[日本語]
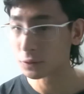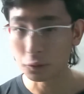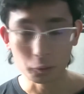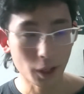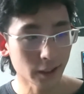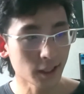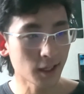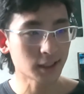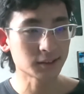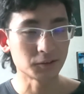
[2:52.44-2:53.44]
この
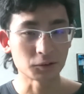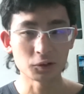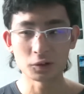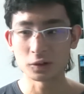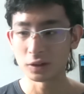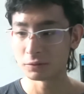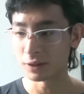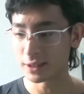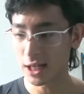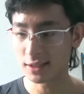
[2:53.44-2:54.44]
ワイヤーアクションと
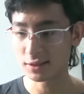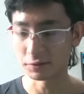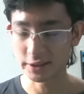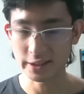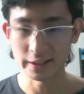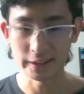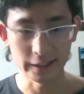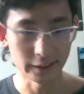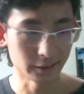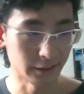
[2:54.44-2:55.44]
ワイヤーアクションを使わな
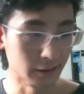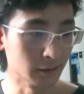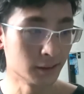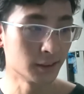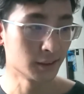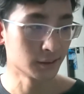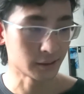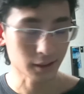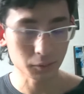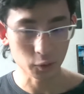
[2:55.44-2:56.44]
い演技。で
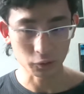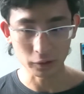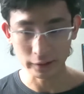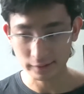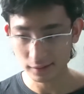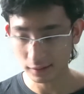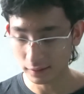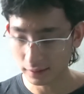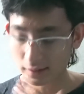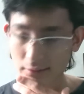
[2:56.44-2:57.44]
しかもこれ、
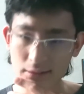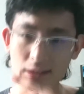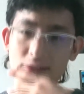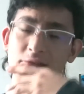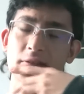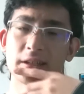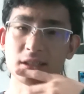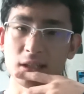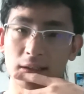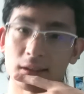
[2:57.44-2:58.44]
スタントな
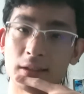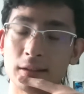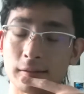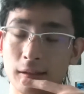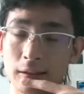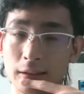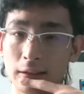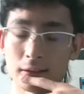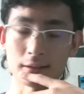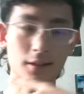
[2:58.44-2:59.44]
しだったんですか
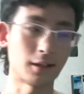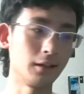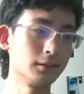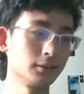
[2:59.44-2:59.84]
ね、確か。